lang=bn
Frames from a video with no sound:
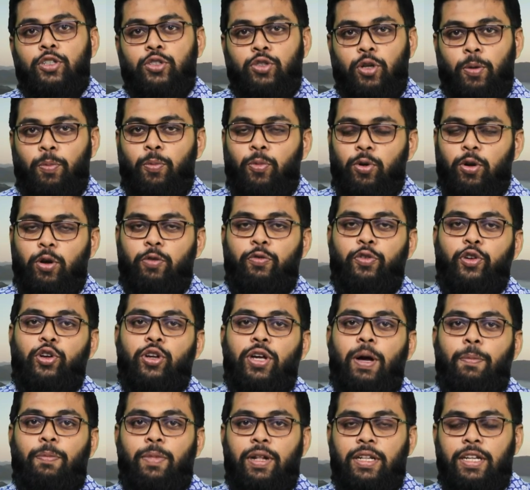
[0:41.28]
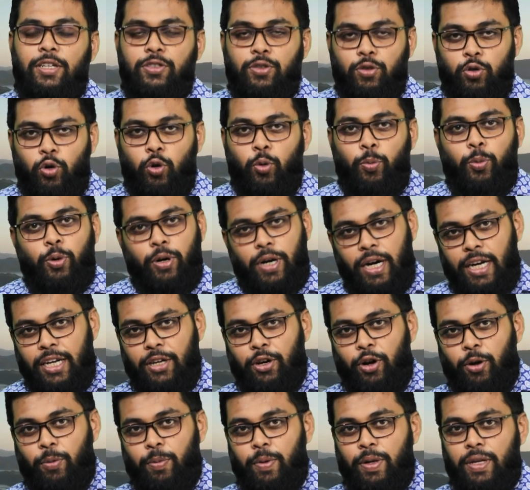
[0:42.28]
সবগুলো ভিডিও আপনাদের জন্য উপকারী
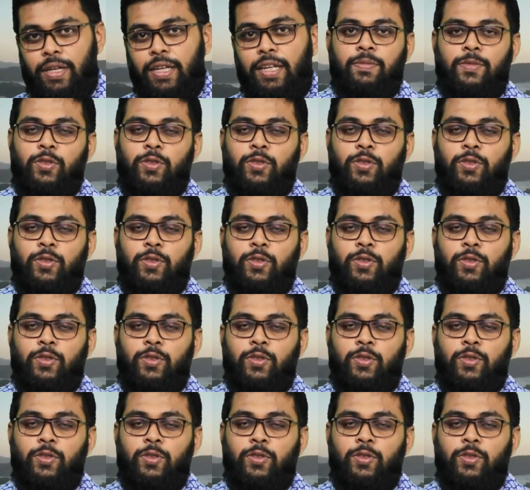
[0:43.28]
হবে